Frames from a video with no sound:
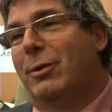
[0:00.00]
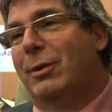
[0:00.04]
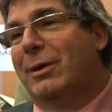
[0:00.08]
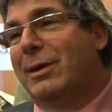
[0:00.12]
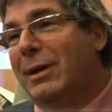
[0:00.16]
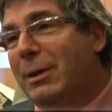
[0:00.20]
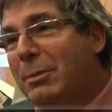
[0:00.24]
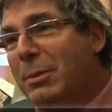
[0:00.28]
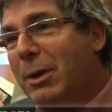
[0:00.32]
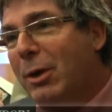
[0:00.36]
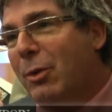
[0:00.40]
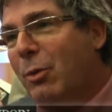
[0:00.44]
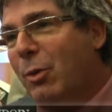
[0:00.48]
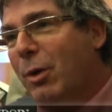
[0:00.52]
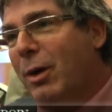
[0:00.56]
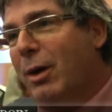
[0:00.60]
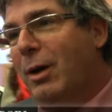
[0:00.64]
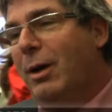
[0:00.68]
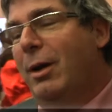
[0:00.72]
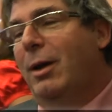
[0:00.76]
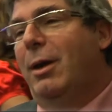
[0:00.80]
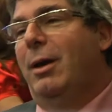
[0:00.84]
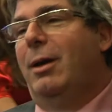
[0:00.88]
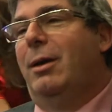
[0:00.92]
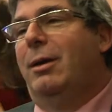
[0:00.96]
euh,
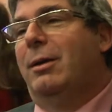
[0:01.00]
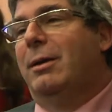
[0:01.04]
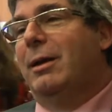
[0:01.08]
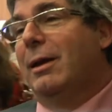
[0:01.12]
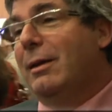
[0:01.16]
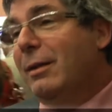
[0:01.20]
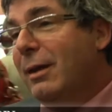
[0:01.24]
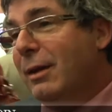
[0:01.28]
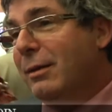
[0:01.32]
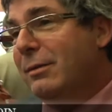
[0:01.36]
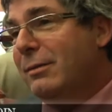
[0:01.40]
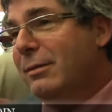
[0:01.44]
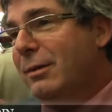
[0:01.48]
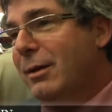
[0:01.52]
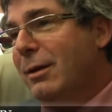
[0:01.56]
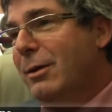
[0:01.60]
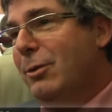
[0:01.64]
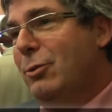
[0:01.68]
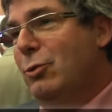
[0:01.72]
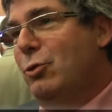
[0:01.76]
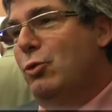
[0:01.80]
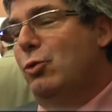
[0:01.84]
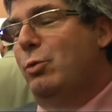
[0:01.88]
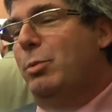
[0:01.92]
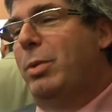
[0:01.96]
québécois,
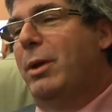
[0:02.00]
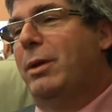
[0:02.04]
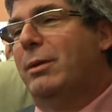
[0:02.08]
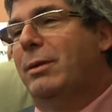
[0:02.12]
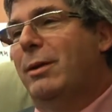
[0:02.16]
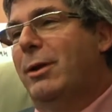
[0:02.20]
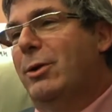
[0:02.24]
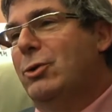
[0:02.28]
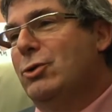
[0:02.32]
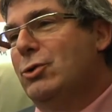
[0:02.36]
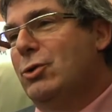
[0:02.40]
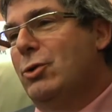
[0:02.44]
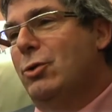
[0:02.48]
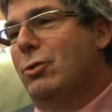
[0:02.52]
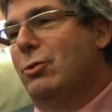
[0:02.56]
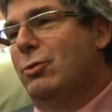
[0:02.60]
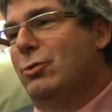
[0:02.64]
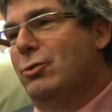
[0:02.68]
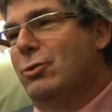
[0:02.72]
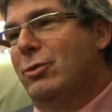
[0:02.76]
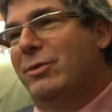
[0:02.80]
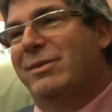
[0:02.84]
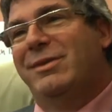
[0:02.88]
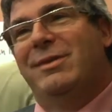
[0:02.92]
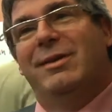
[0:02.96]
canadien, nous
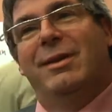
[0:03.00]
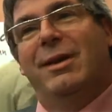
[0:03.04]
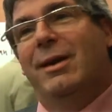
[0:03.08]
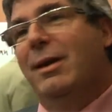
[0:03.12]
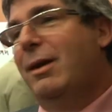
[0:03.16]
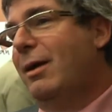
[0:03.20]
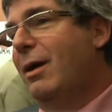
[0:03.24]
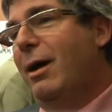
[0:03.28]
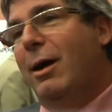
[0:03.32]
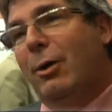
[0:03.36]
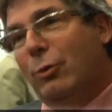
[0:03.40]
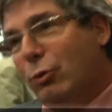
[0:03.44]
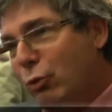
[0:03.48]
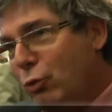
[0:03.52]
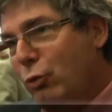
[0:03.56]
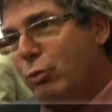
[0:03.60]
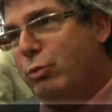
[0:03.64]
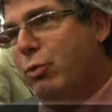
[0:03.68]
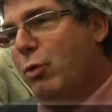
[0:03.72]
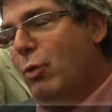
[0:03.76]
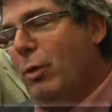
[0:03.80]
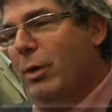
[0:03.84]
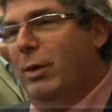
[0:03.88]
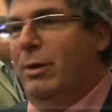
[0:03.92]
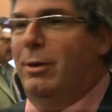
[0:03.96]
partageons, je dirais, en
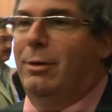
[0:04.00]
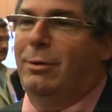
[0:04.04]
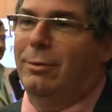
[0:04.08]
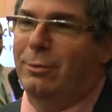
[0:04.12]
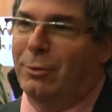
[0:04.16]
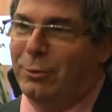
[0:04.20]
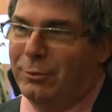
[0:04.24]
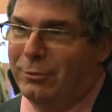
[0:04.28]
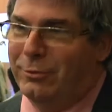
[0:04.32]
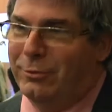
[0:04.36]
tout point le